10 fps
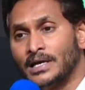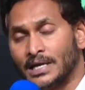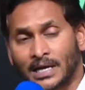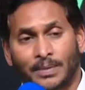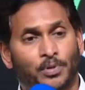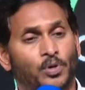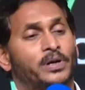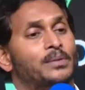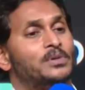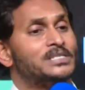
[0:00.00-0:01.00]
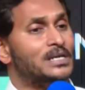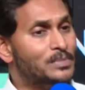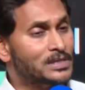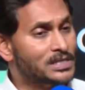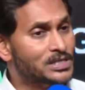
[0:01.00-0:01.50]
ఈయన ప్రోగ్రామ్కి
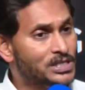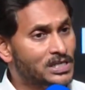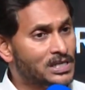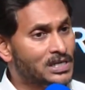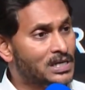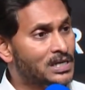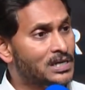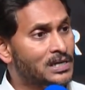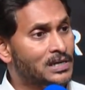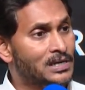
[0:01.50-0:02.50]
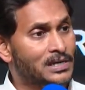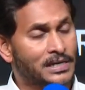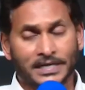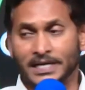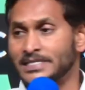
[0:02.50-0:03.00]
సంబంధించి
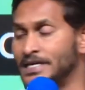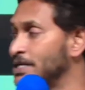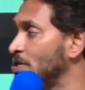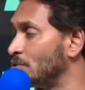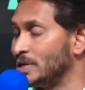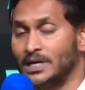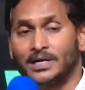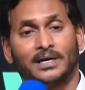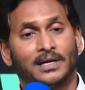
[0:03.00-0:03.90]
డీటెయిల్స్ అన్నీ కూడా